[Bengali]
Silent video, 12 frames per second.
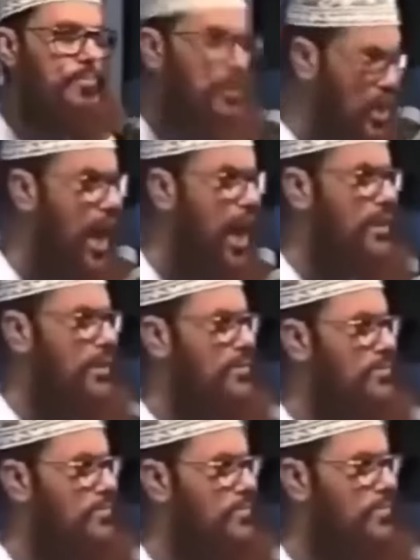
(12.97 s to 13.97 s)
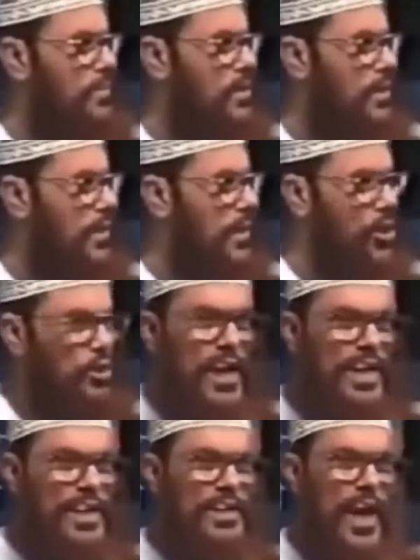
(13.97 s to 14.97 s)
বসেন কেউ
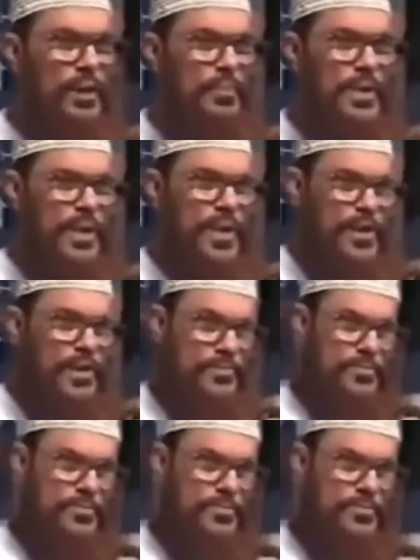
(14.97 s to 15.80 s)
দাঁড়িয়ে থাকবেন না